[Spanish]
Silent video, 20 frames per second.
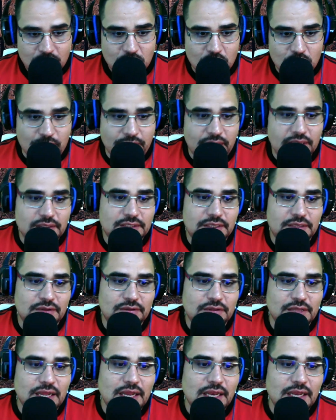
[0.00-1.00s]
jueves
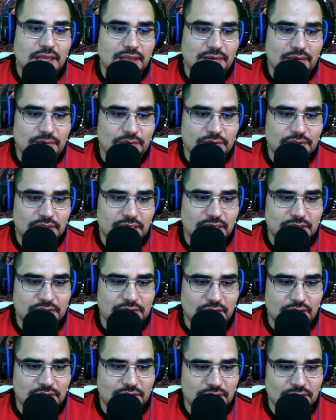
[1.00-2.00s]
sacerdotal, y vamos a hacer las
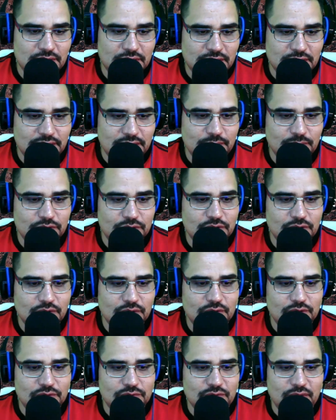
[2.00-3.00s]
oraciones que hacemos todos
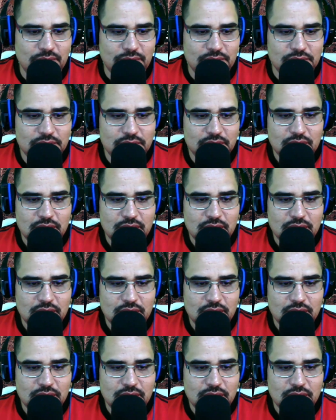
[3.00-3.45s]
los jueves.